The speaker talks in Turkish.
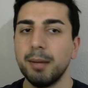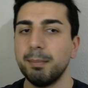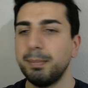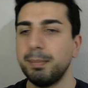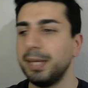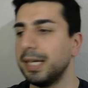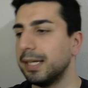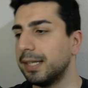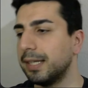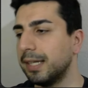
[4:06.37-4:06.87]

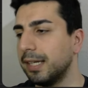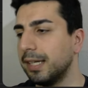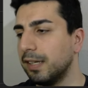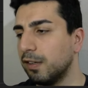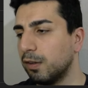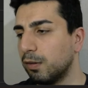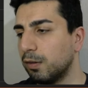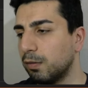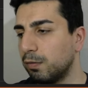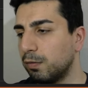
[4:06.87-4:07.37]
Bir de
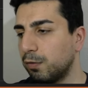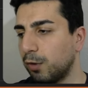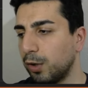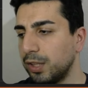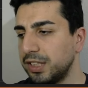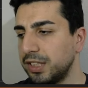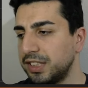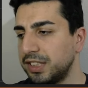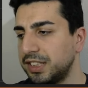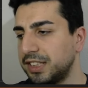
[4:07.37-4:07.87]

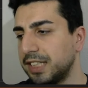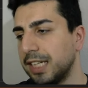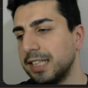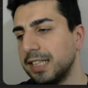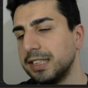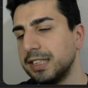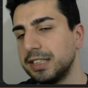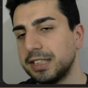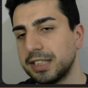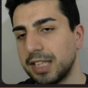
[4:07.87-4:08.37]
void
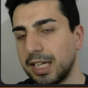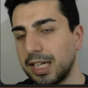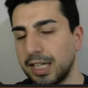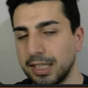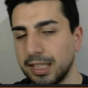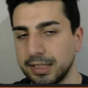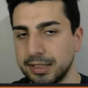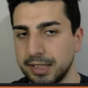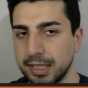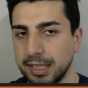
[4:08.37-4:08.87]
change
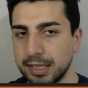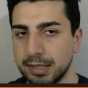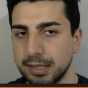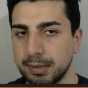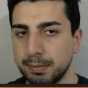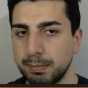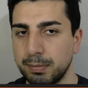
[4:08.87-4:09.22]
alacak.